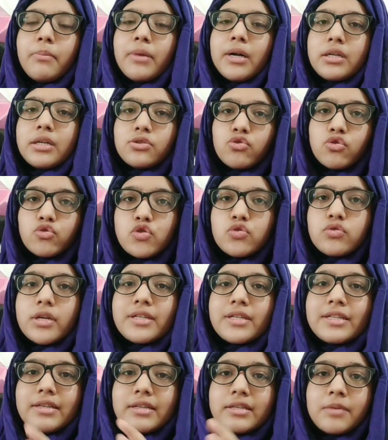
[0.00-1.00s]
बट जो जो
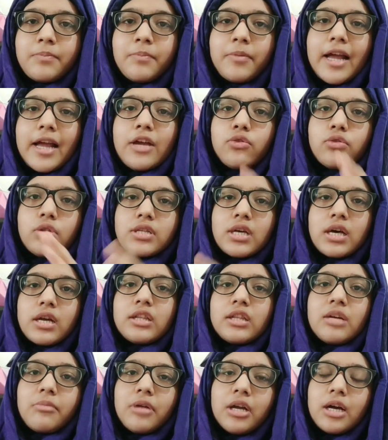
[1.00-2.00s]
जैसे जैसे पढ़ाई होता जा
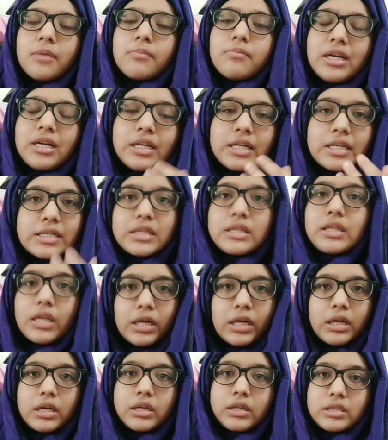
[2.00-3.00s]
रहा था मैं कंप्लीट किसी
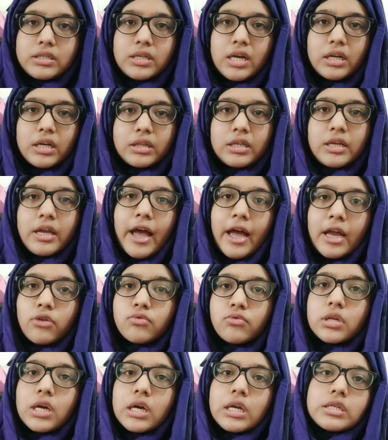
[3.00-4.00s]
तरह करते जा रही थी एंड
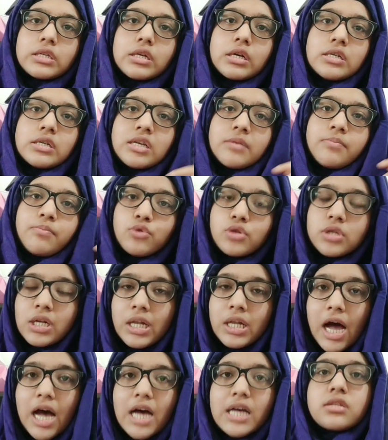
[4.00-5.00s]
उसका रिजल्ट जब मुझे
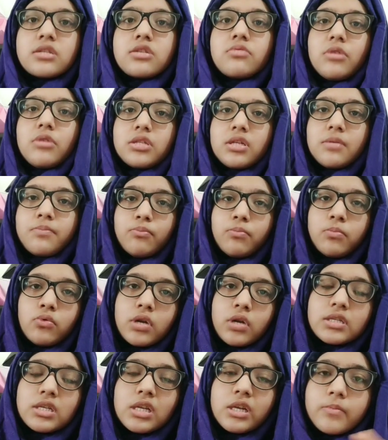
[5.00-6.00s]
लास्ट में जब
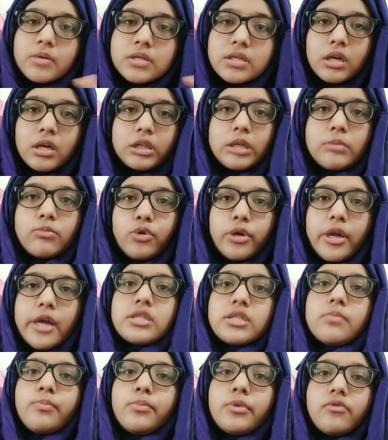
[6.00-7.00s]
पूरा सिलेबस खत्म हो गया
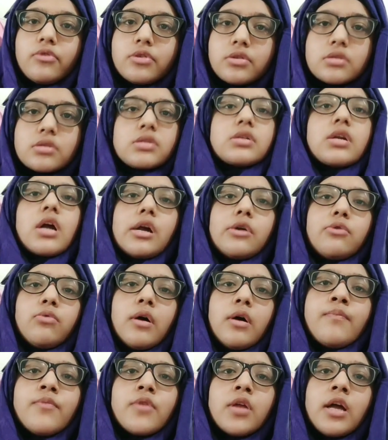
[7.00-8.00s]
जब रिविजन स्टार्ट
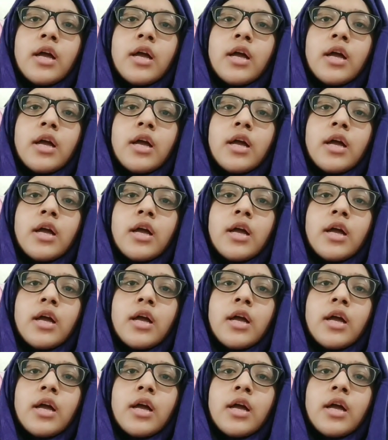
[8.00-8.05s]
हुआ